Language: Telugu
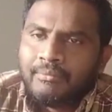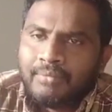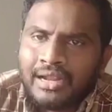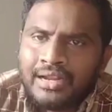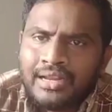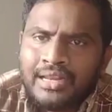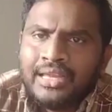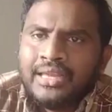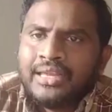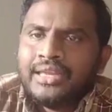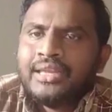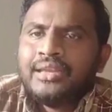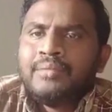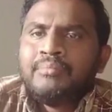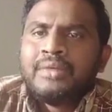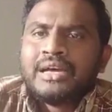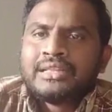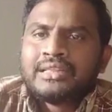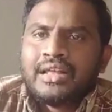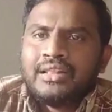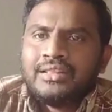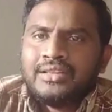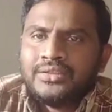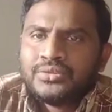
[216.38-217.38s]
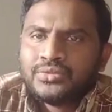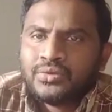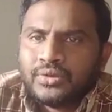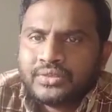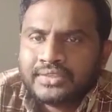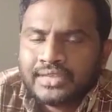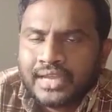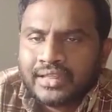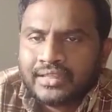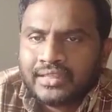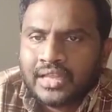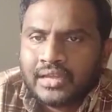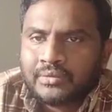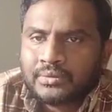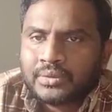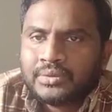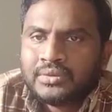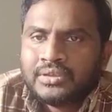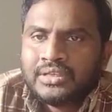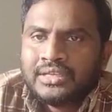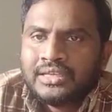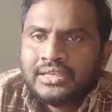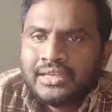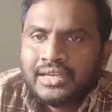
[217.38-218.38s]
మళ్ళీ మతాలు తీసుకొచ్చేస్తున్నారు
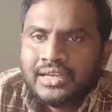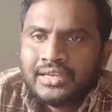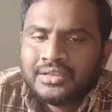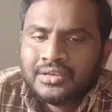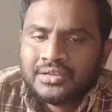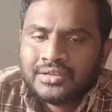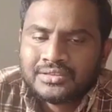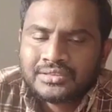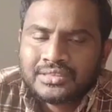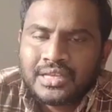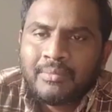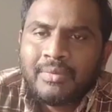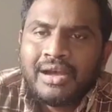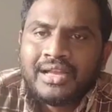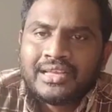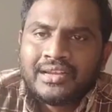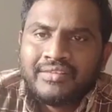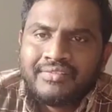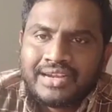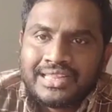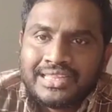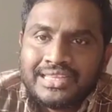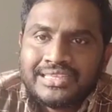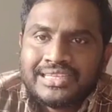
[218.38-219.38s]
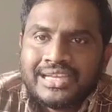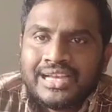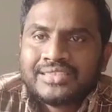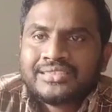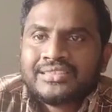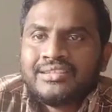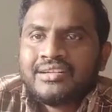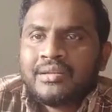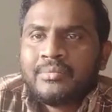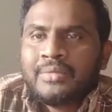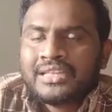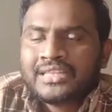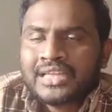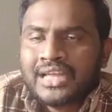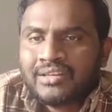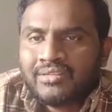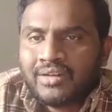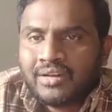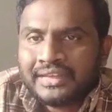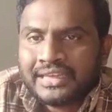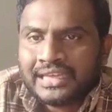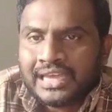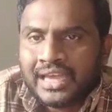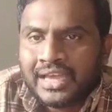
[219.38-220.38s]
ఏదో సమాజాన్ని విడదీసేస్తున్నాడు మతాల
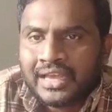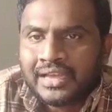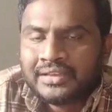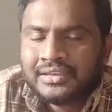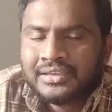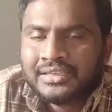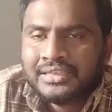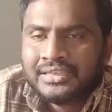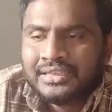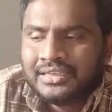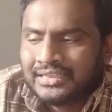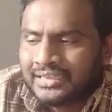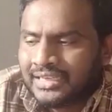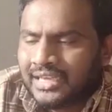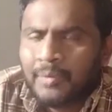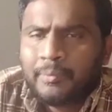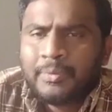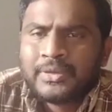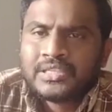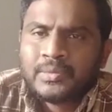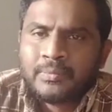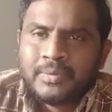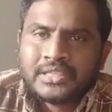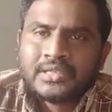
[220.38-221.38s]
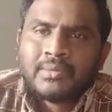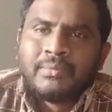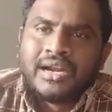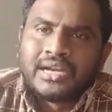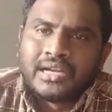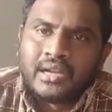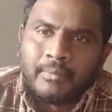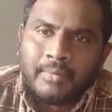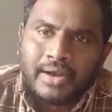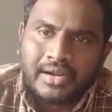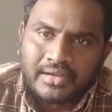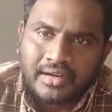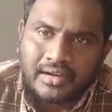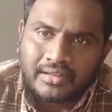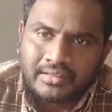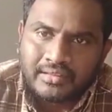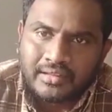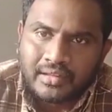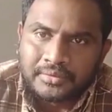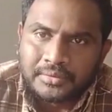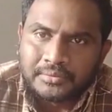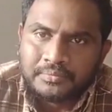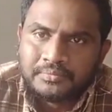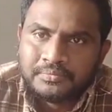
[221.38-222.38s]
వారీగా ఏ పిచ్చ పిచ్చ మాటలు
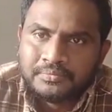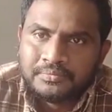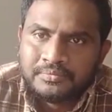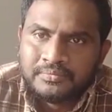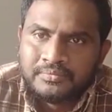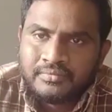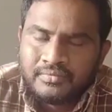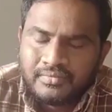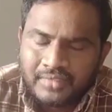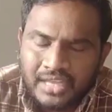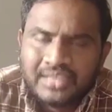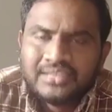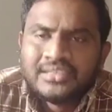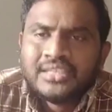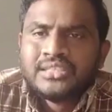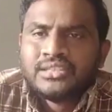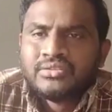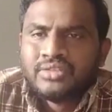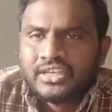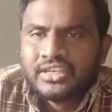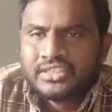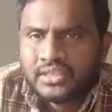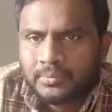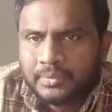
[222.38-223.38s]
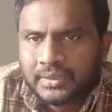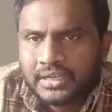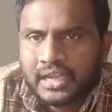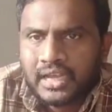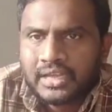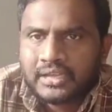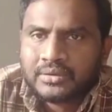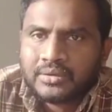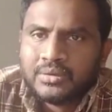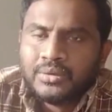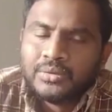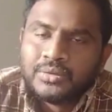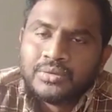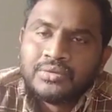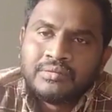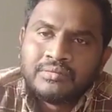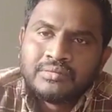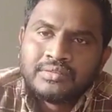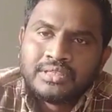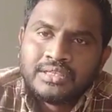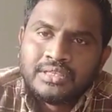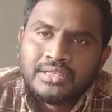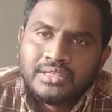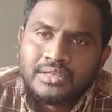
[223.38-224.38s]
మాట్లాడుతున్నారు దయచేసి వైసీపీ నాయకులు
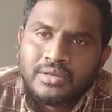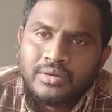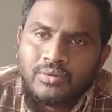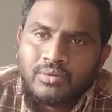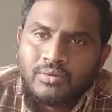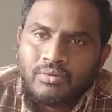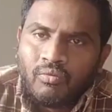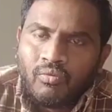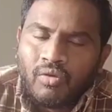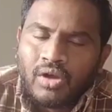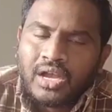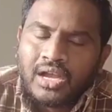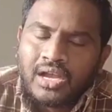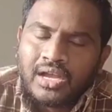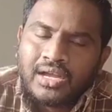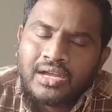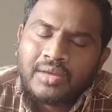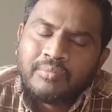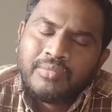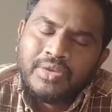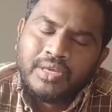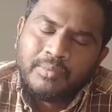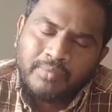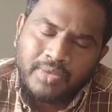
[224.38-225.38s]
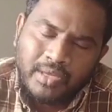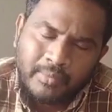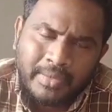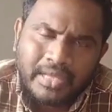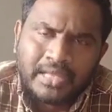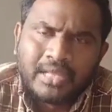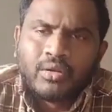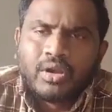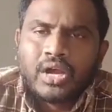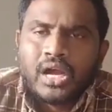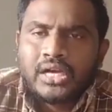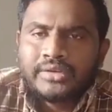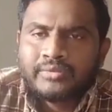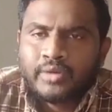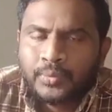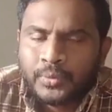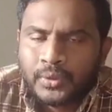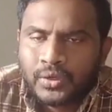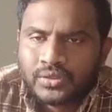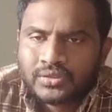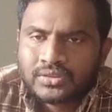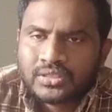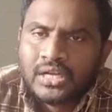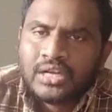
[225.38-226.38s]
ఒక మీ మీ మీద ఒక
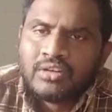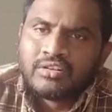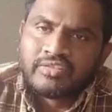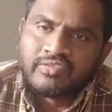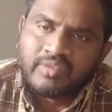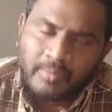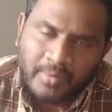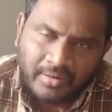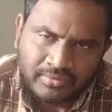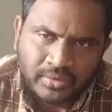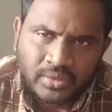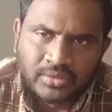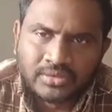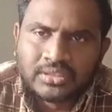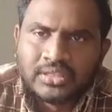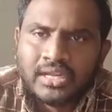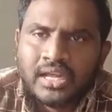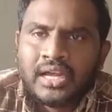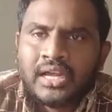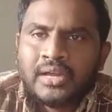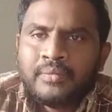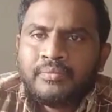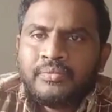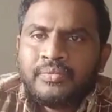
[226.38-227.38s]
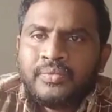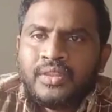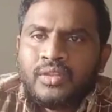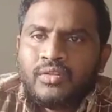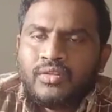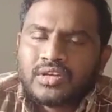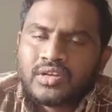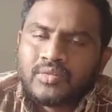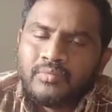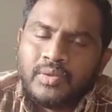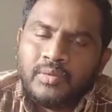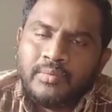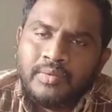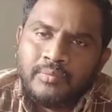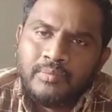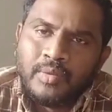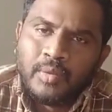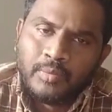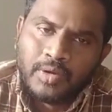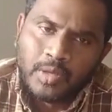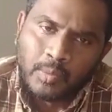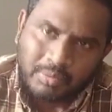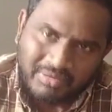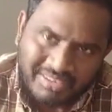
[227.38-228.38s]
ఆరోపణ వచ్చినా ఒక విమర్శ వచ్చినా ఒక
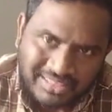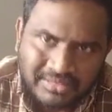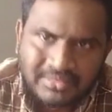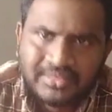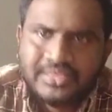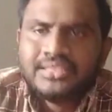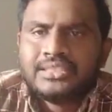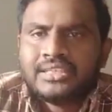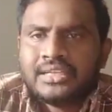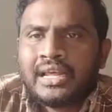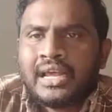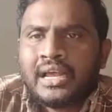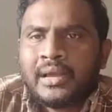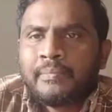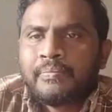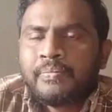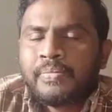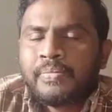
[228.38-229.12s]
మిమ్మల్ని ప్రశ్నించినా